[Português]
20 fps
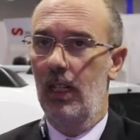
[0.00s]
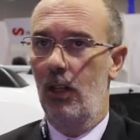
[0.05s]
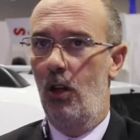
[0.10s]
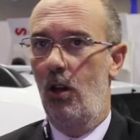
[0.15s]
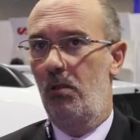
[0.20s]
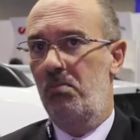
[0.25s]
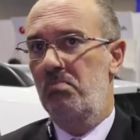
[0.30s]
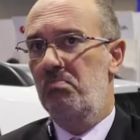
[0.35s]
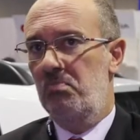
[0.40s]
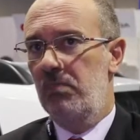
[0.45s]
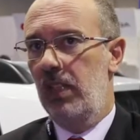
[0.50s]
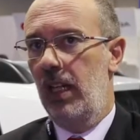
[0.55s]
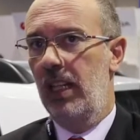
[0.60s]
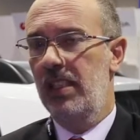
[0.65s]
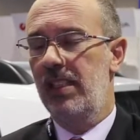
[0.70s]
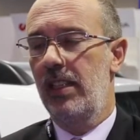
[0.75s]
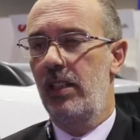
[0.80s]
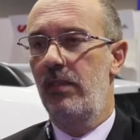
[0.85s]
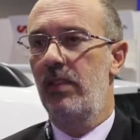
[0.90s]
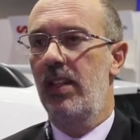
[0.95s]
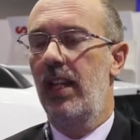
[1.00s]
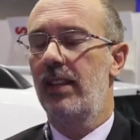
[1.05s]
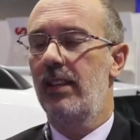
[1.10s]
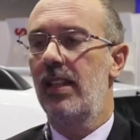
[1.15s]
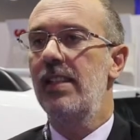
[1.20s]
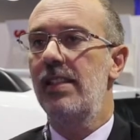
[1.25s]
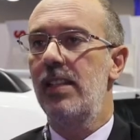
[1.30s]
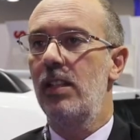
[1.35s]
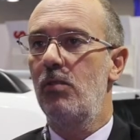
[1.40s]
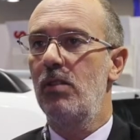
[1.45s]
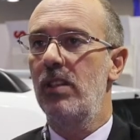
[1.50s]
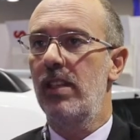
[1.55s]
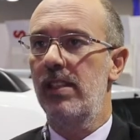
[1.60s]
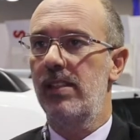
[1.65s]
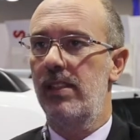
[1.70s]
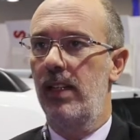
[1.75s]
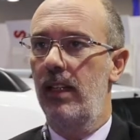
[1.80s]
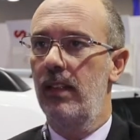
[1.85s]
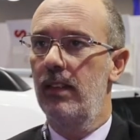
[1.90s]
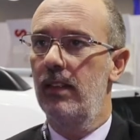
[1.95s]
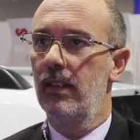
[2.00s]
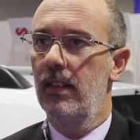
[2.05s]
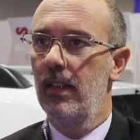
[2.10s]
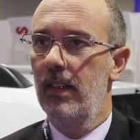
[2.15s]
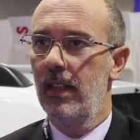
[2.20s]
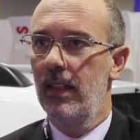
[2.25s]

Logo, a receptividade tem sido interessante